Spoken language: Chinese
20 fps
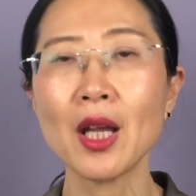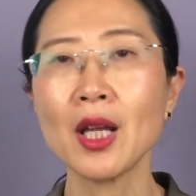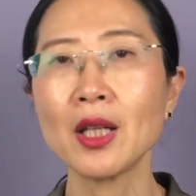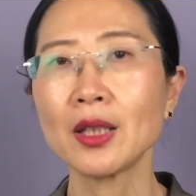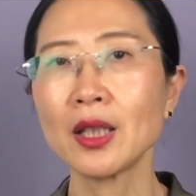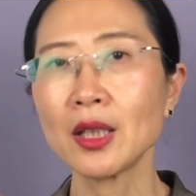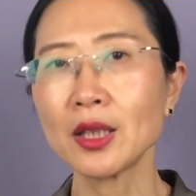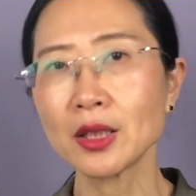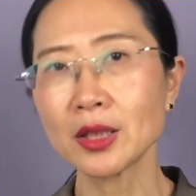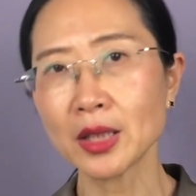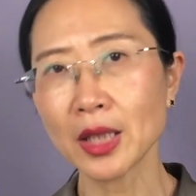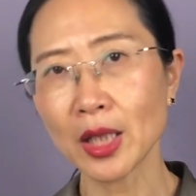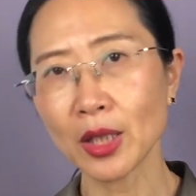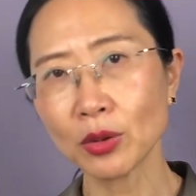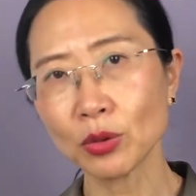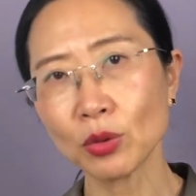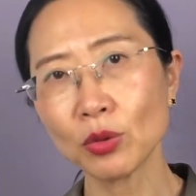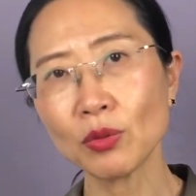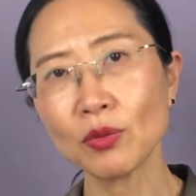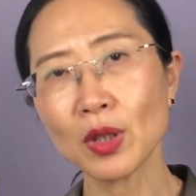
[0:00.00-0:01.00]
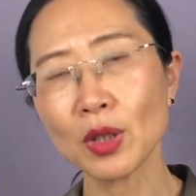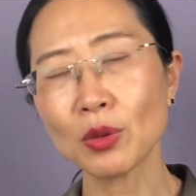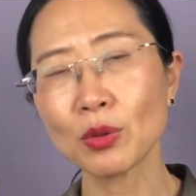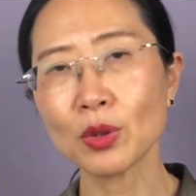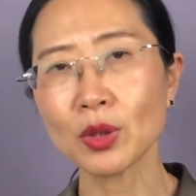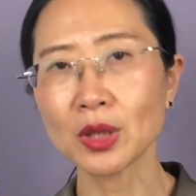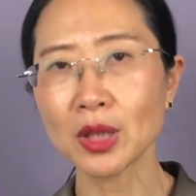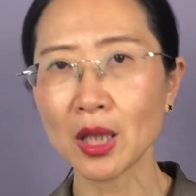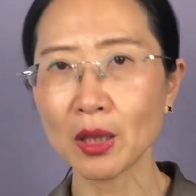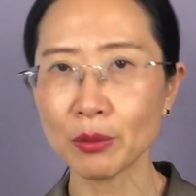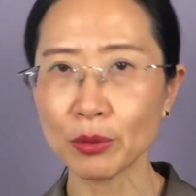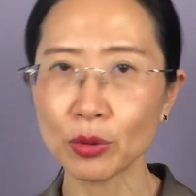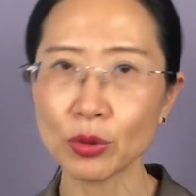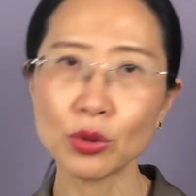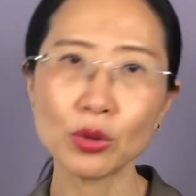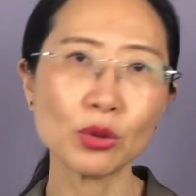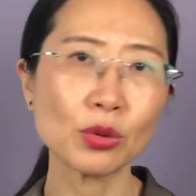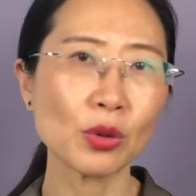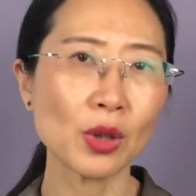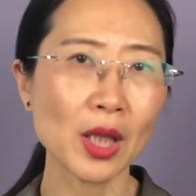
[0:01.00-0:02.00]
但是在东方国家，比如
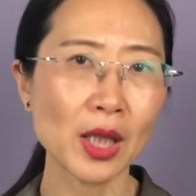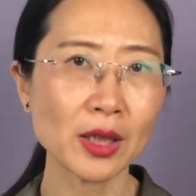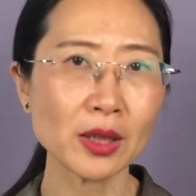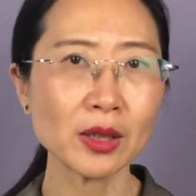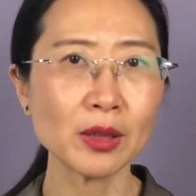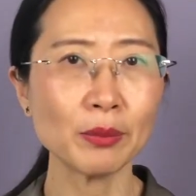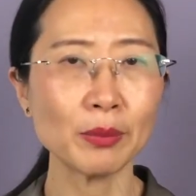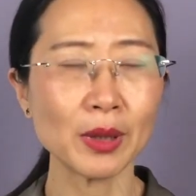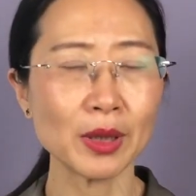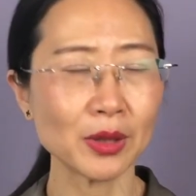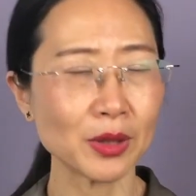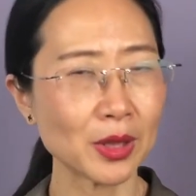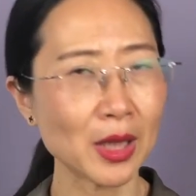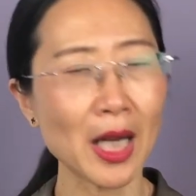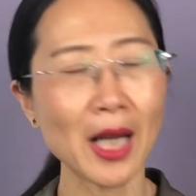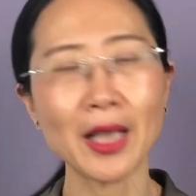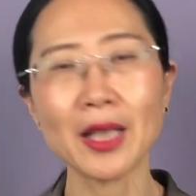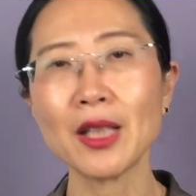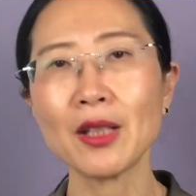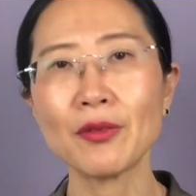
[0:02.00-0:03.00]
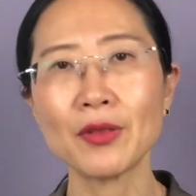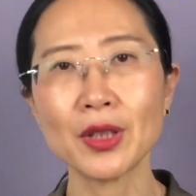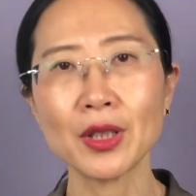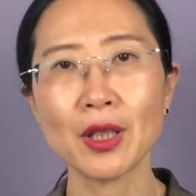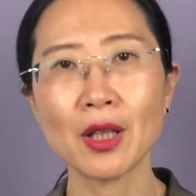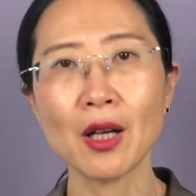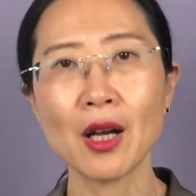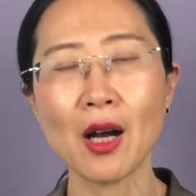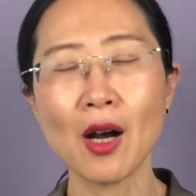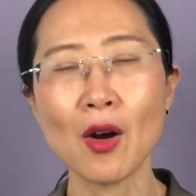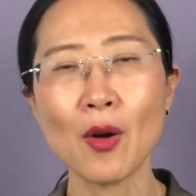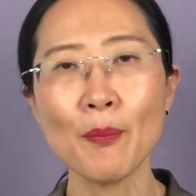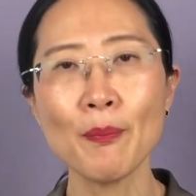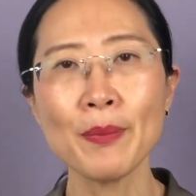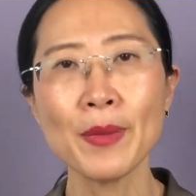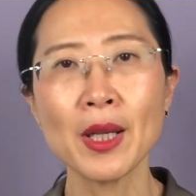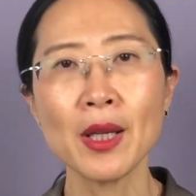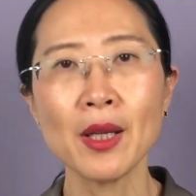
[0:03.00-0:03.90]
中国啊、日本，茶叶非常好。